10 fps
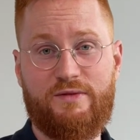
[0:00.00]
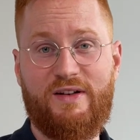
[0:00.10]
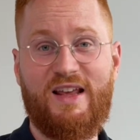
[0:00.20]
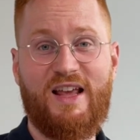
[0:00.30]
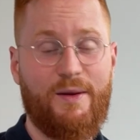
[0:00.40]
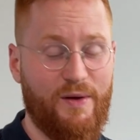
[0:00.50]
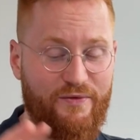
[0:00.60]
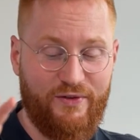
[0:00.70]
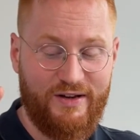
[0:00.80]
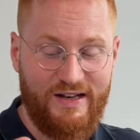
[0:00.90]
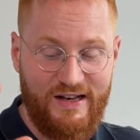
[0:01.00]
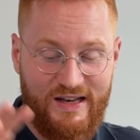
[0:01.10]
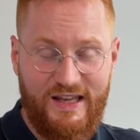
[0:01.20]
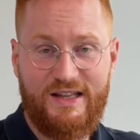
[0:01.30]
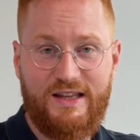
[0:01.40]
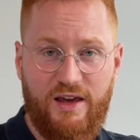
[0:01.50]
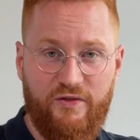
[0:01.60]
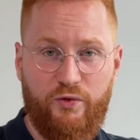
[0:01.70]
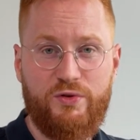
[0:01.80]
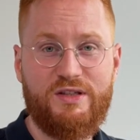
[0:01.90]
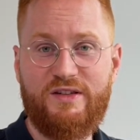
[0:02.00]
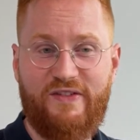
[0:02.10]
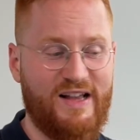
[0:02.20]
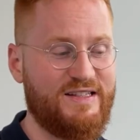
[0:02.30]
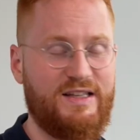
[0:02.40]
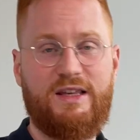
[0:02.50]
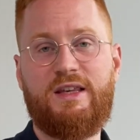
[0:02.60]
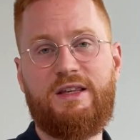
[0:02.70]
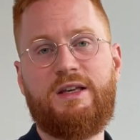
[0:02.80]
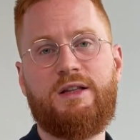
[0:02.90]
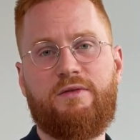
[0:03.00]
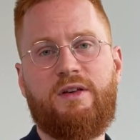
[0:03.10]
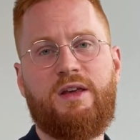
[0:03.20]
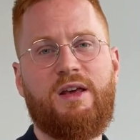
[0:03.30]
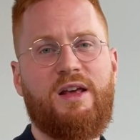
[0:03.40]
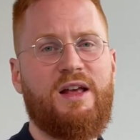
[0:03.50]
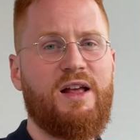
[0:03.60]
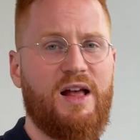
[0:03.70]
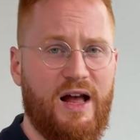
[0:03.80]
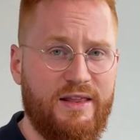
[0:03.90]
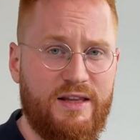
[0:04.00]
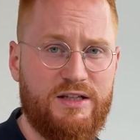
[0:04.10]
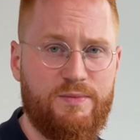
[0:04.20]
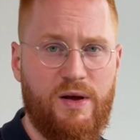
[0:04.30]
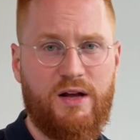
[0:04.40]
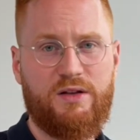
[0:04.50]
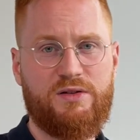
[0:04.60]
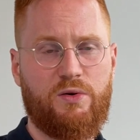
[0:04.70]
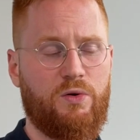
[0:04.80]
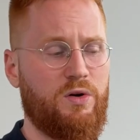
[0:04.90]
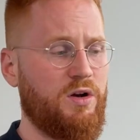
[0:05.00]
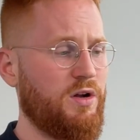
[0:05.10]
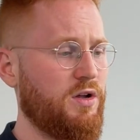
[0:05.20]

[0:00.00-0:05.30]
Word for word: weil ich habe einfach nicht gewusst, was ich irgendwie anders machen soll,